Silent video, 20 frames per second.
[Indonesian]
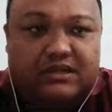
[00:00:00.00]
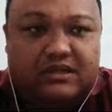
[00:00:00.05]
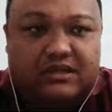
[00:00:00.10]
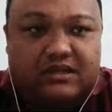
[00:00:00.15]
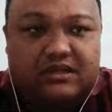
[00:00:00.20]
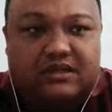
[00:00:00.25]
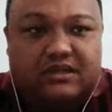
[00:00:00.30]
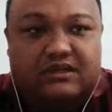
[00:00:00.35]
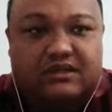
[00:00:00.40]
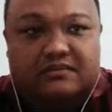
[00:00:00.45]

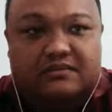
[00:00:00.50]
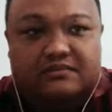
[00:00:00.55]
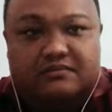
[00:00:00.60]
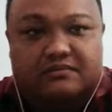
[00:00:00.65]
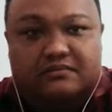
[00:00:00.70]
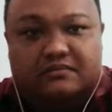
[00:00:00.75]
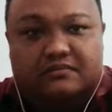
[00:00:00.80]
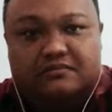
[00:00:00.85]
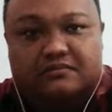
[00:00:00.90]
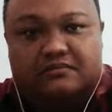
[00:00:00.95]
uh,
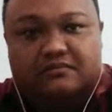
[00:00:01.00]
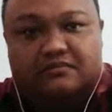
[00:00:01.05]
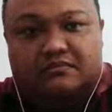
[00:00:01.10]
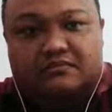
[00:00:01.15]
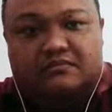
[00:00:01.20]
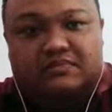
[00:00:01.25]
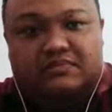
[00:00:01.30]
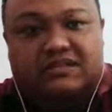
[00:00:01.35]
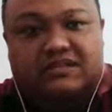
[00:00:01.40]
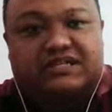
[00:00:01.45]

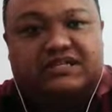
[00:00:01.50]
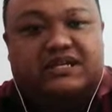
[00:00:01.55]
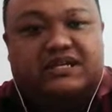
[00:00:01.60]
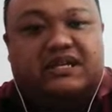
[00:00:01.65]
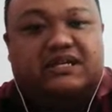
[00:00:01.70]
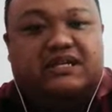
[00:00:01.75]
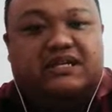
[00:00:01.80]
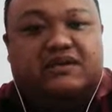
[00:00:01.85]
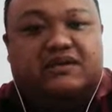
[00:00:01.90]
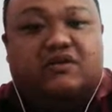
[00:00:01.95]

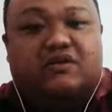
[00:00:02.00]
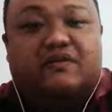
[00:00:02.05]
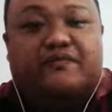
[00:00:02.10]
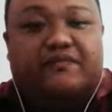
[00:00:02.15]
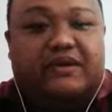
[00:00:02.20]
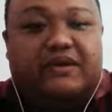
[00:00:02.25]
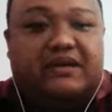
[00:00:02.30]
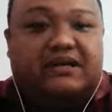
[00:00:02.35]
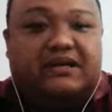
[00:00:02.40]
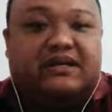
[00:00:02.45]
terjadi
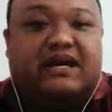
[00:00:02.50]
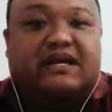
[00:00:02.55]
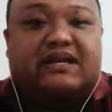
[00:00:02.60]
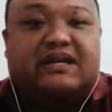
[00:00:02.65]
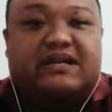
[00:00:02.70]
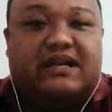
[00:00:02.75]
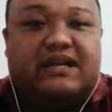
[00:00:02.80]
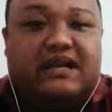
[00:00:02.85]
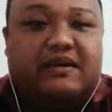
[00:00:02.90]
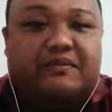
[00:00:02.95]
konflik
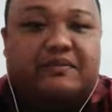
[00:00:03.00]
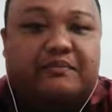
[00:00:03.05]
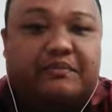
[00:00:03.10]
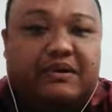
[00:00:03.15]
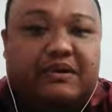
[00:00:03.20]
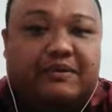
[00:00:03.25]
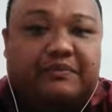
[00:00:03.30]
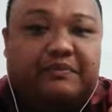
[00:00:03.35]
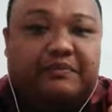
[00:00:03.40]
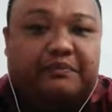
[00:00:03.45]
karena
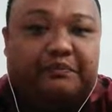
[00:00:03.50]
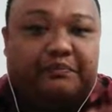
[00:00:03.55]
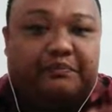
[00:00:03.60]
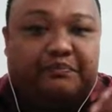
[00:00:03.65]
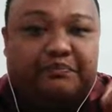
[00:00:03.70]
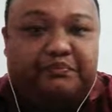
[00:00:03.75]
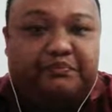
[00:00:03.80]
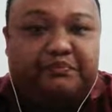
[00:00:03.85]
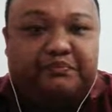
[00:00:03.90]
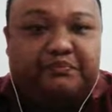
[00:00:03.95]

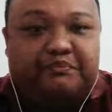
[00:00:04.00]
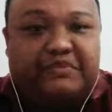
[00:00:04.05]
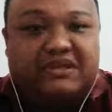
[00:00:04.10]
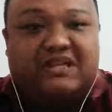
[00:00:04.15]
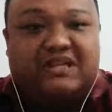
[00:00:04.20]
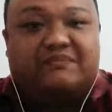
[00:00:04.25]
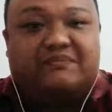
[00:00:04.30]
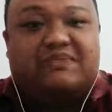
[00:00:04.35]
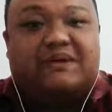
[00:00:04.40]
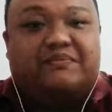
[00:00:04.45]

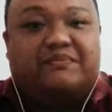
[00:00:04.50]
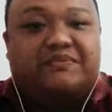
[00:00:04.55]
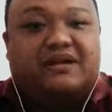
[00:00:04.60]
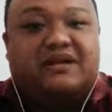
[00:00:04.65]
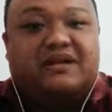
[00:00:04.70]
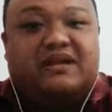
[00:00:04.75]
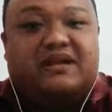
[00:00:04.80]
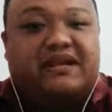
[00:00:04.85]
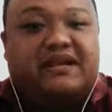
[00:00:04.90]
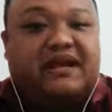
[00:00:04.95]

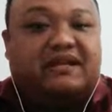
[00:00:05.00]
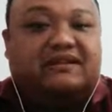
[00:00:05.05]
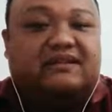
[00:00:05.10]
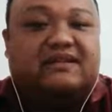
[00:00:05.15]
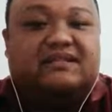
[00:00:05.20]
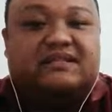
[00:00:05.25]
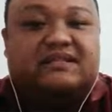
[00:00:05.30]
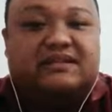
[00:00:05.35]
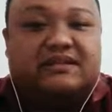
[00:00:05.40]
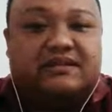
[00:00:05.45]
penyebabnya yang di
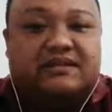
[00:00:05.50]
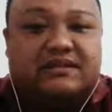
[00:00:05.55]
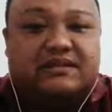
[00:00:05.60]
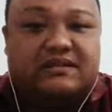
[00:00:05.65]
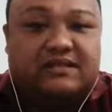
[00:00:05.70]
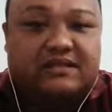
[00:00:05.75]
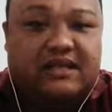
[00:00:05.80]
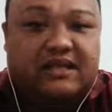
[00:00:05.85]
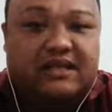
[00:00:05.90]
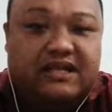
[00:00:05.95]
atas
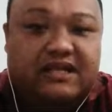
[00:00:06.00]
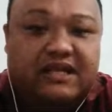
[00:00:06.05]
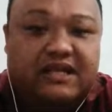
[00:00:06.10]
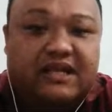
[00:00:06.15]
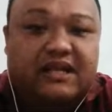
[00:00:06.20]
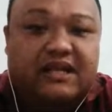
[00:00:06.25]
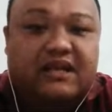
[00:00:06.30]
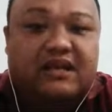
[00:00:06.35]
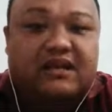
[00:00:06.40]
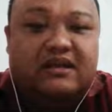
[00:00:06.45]

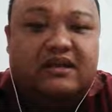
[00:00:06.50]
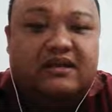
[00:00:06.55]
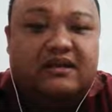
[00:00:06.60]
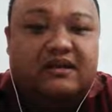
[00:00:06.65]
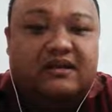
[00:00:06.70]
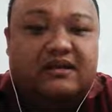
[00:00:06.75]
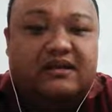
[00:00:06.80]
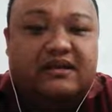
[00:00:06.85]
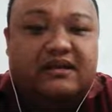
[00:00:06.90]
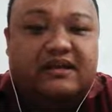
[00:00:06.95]
tadi
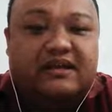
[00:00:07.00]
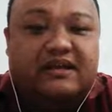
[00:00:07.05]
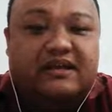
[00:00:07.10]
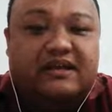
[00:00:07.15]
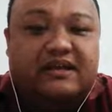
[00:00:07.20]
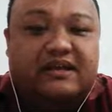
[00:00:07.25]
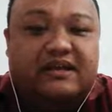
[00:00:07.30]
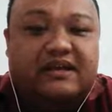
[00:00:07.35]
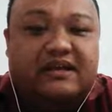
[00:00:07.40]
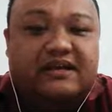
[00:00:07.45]

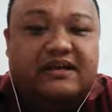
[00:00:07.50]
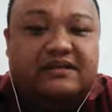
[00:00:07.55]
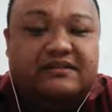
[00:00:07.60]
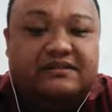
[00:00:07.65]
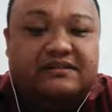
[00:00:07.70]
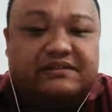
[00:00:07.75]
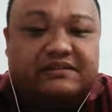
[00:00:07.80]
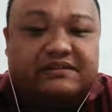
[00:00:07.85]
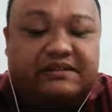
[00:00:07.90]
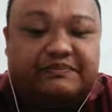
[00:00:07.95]
eh,
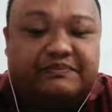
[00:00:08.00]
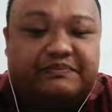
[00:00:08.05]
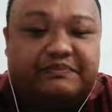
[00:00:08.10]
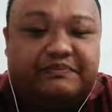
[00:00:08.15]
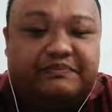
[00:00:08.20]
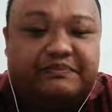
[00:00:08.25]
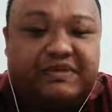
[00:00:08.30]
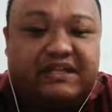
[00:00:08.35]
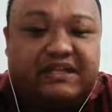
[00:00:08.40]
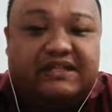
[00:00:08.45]
yang
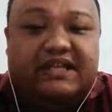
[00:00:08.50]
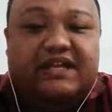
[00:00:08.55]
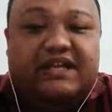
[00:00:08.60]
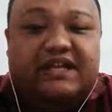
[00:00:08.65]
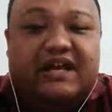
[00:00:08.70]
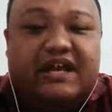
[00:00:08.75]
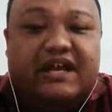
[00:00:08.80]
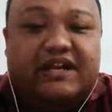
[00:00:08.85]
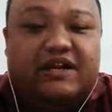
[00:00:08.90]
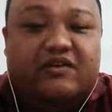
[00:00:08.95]

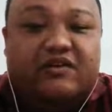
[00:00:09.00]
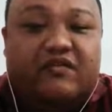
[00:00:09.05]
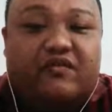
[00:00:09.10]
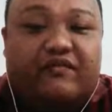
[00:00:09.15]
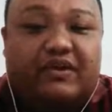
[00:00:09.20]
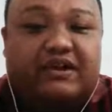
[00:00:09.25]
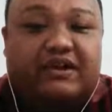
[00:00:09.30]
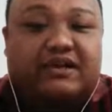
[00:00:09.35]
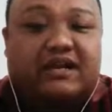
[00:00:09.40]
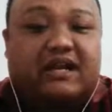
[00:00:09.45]
ketiga ada
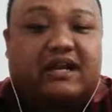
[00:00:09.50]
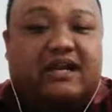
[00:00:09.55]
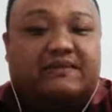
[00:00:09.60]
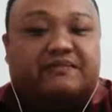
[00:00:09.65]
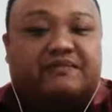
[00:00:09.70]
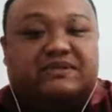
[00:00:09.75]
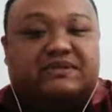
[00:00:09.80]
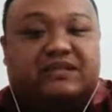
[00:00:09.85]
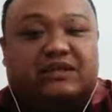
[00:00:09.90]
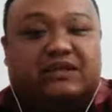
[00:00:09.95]
konflik
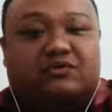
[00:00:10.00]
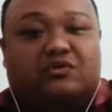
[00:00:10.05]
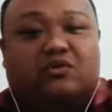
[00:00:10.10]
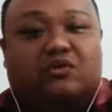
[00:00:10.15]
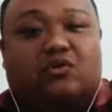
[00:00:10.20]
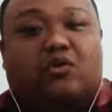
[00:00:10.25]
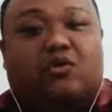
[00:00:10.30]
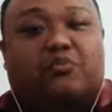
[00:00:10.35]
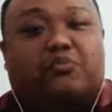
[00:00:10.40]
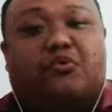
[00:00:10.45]
dalam satu
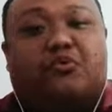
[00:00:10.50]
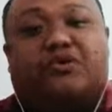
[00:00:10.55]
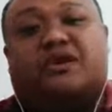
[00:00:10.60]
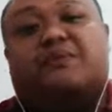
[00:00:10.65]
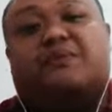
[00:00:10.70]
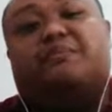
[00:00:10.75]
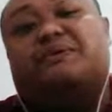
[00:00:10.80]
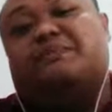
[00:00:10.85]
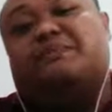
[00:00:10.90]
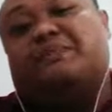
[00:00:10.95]
kelompok
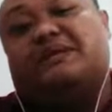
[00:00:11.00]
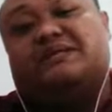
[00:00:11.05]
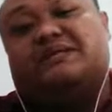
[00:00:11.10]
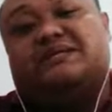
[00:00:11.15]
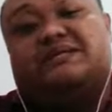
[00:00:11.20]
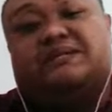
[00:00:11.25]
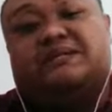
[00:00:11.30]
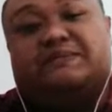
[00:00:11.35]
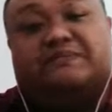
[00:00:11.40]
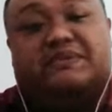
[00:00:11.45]
yang
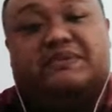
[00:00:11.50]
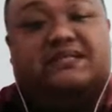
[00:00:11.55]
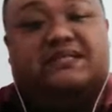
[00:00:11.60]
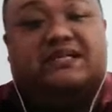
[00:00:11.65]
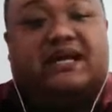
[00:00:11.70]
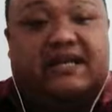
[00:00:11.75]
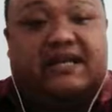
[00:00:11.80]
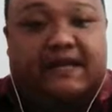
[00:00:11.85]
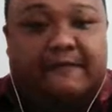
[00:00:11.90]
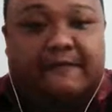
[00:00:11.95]

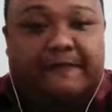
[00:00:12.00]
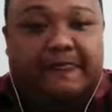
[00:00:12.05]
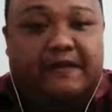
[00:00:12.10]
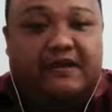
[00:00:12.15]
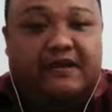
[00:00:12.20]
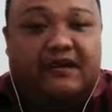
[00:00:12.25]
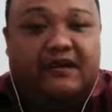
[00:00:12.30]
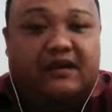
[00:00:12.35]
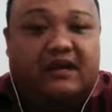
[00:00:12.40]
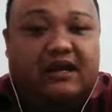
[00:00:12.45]
besar
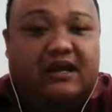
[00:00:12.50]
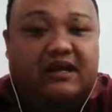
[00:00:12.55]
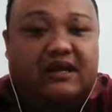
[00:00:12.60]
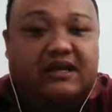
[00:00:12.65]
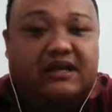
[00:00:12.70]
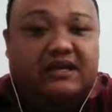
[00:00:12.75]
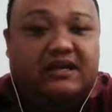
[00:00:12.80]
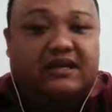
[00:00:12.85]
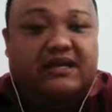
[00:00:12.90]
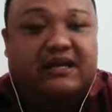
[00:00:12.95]

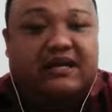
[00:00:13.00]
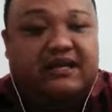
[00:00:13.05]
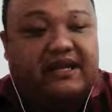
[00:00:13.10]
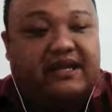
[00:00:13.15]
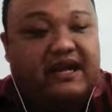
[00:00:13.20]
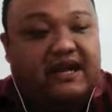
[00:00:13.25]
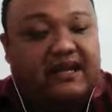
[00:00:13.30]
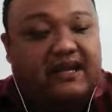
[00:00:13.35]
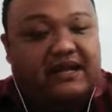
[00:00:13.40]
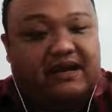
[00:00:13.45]
Nah ini
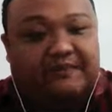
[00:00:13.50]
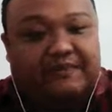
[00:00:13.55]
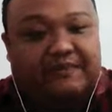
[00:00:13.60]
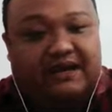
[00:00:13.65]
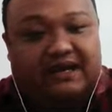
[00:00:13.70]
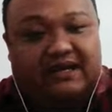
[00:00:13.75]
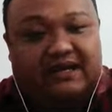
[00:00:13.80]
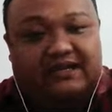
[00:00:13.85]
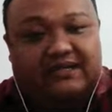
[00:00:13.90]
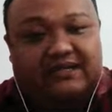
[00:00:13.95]
dari hal yang
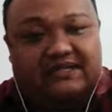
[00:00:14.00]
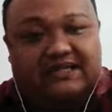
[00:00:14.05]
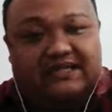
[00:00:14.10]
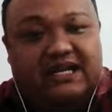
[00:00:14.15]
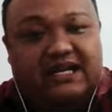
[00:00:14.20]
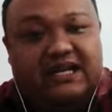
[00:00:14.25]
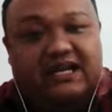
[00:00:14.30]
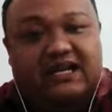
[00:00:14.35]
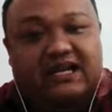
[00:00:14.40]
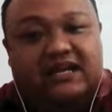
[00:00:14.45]
paling
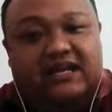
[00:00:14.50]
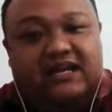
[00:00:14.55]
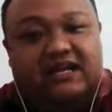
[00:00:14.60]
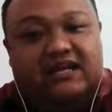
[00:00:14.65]
kecil